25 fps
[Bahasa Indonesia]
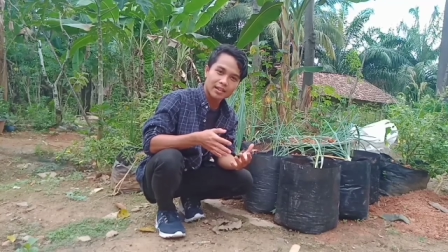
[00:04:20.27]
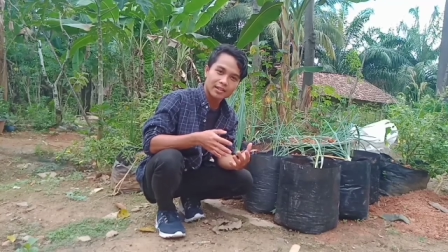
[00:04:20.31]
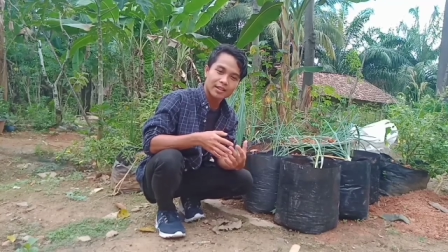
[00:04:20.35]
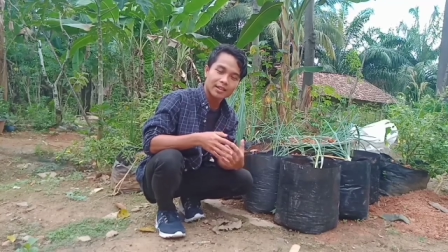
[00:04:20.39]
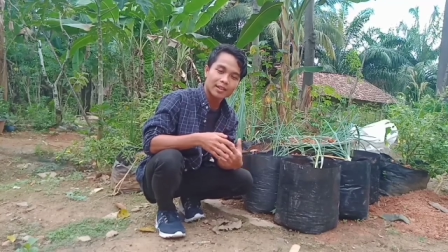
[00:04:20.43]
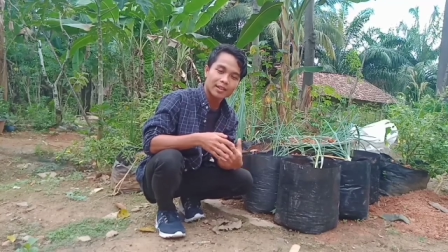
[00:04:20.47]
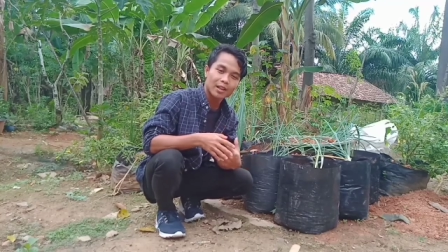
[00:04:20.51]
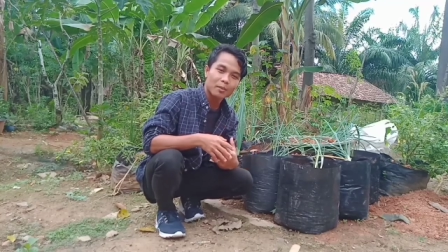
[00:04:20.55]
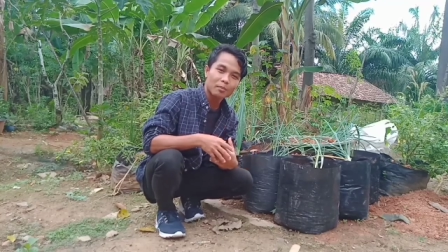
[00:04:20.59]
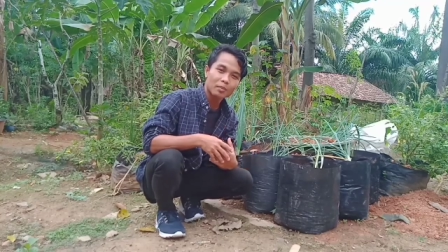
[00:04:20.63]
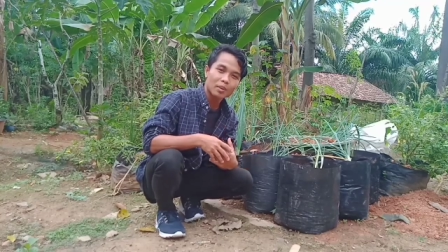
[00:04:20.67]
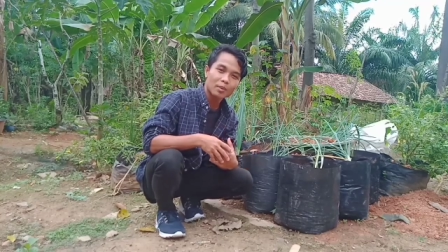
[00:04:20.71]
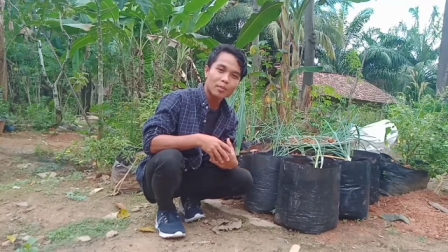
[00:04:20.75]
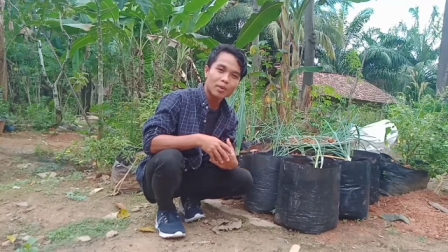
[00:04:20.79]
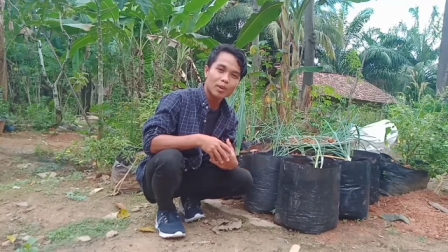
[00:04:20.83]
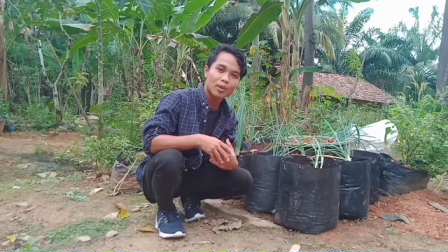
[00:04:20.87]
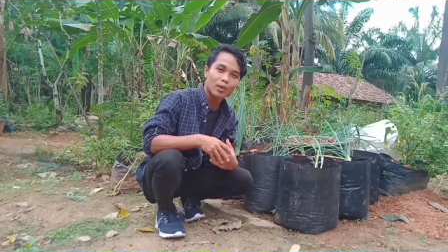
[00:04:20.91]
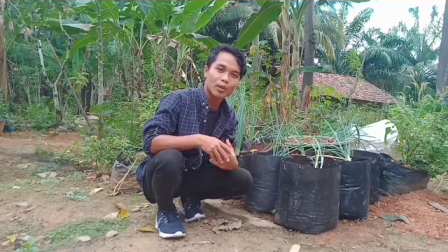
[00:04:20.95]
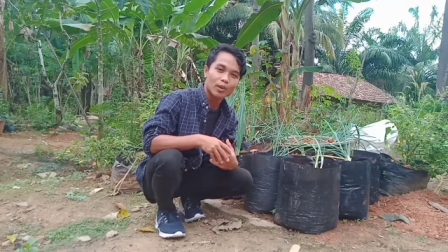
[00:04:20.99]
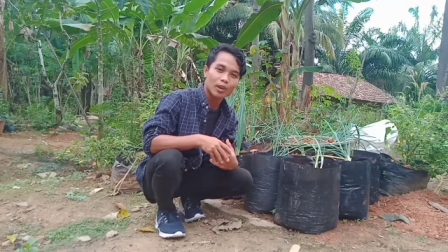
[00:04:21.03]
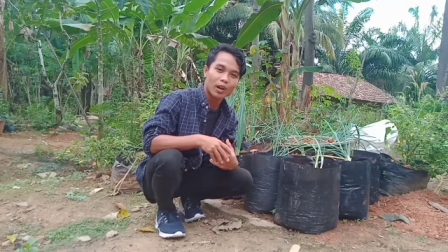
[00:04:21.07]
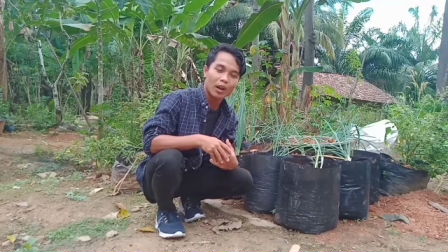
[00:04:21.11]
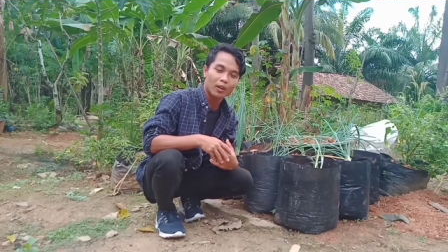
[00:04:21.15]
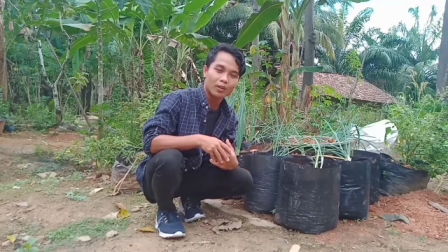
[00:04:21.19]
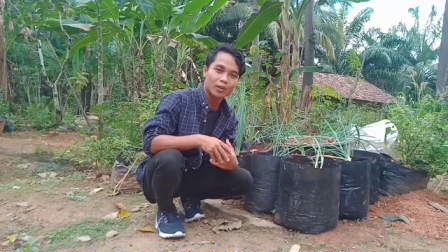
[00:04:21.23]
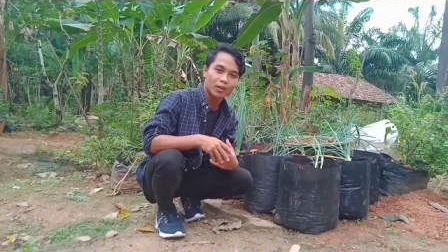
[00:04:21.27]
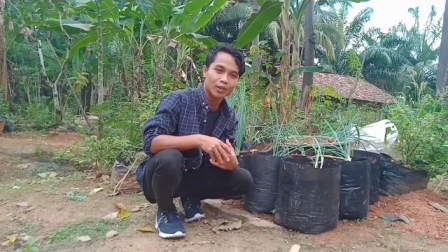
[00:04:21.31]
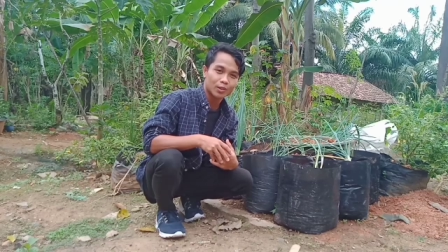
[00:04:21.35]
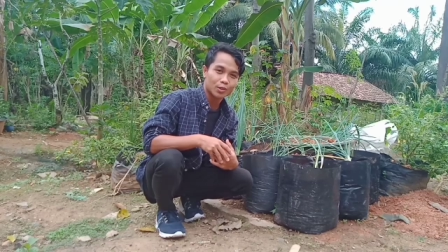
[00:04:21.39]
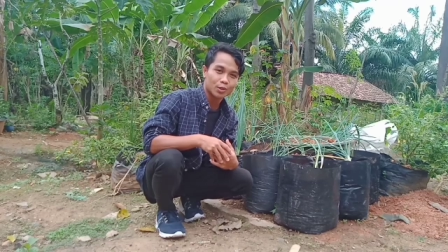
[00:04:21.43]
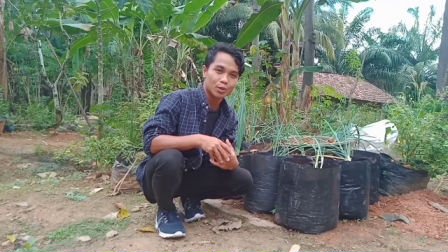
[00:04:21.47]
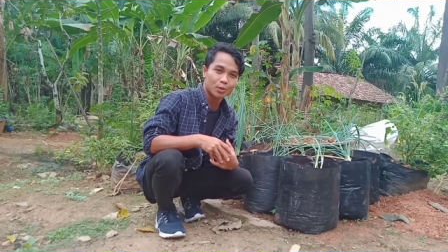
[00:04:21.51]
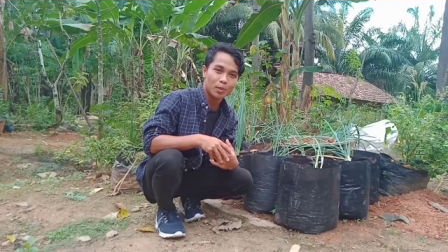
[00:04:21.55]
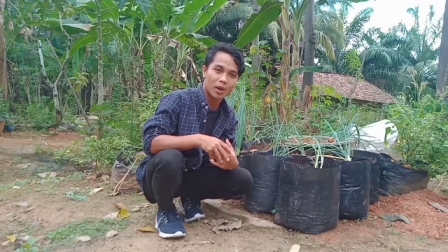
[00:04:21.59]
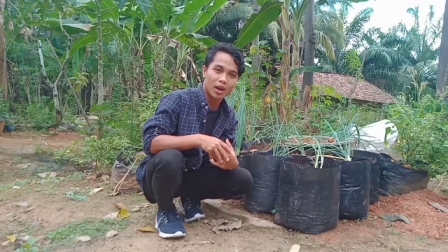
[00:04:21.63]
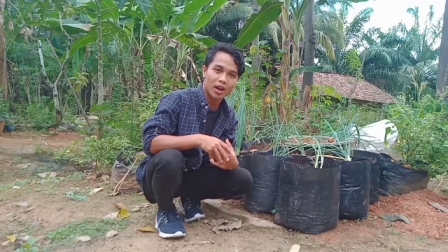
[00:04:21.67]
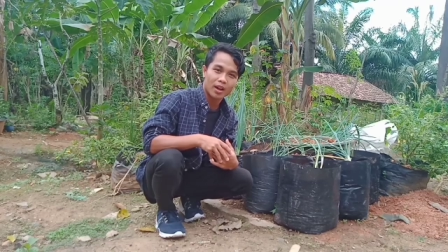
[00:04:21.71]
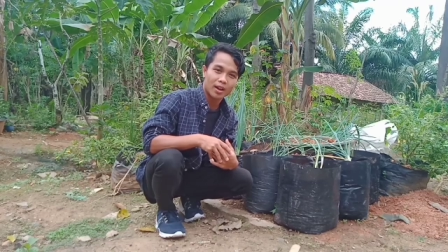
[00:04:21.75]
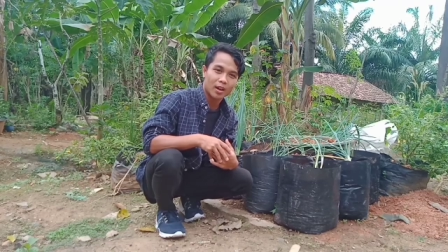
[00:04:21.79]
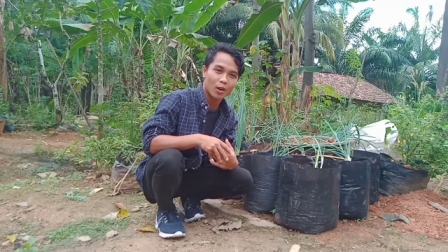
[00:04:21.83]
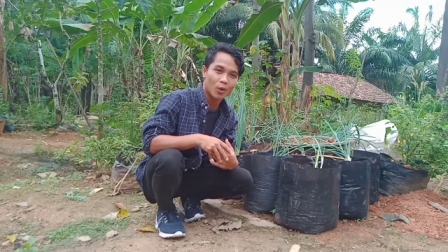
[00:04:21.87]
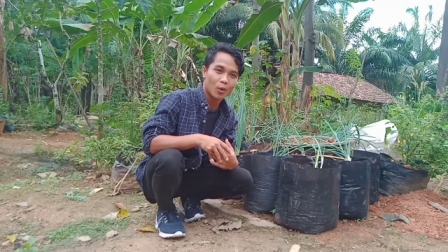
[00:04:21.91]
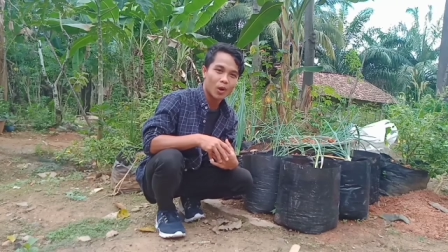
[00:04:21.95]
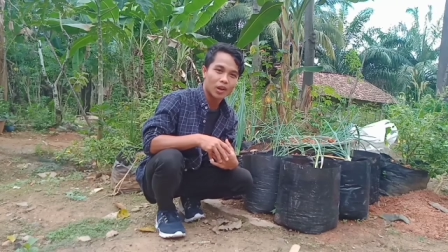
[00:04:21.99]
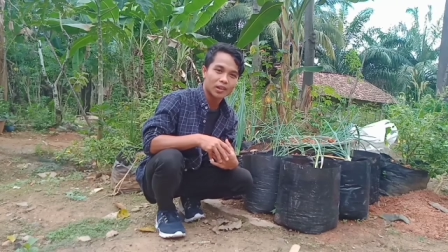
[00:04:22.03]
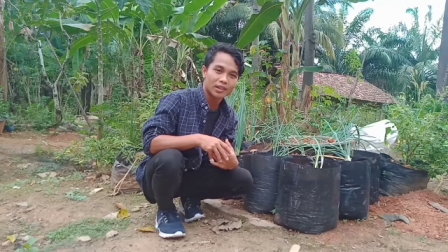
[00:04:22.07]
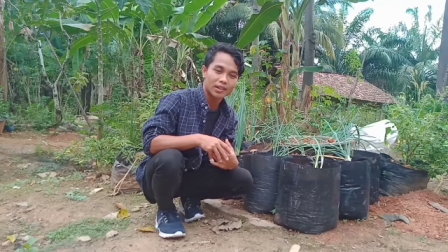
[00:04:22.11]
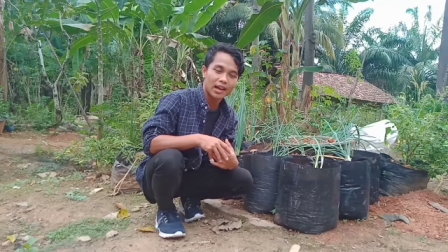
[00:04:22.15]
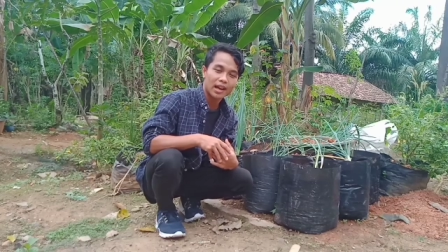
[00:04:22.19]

tetapi menurut Allah Subhanahu wa